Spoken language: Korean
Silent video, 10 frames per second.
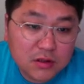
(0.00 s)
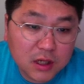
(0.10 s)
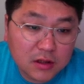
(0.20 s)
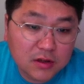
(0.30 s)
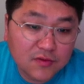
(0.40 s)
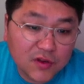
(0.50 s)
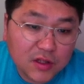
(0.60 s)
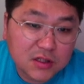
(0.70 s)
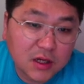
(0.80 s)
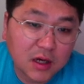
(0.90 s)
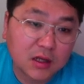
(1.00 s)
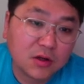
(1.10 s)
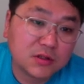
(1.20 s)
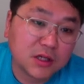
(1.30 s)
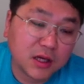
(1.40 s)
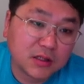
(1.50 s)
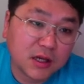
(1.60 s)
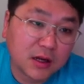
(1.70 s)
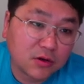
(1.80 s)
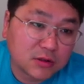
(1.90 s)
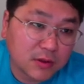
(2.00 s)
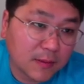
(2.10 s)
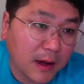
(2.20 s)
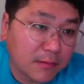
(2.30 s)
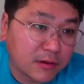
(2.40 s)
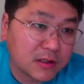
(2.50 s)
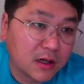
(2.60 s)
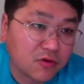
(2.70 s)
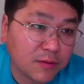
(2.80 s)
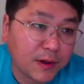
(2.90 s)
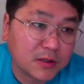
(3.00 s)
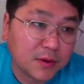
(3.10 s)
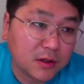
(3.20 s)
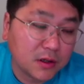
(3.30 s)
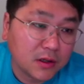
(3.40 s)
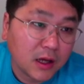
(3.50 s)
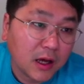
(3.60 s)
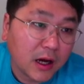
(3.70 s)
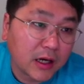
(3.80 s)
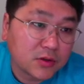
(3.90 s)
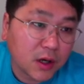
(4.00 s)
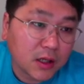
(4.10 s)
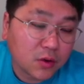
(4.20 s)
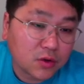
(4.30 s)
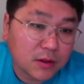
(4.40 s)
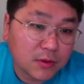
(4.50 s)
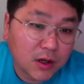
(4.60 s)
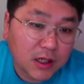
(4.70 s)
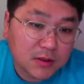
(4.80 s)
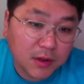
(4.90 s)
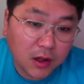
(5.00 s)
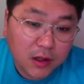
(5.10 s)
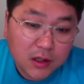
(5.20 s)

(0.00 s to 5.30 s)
사이트는 피니쉬라인 현재 세일하고 있습니다. 100불 이상 구입하시면은 아래쪽 할인코드 입력하시면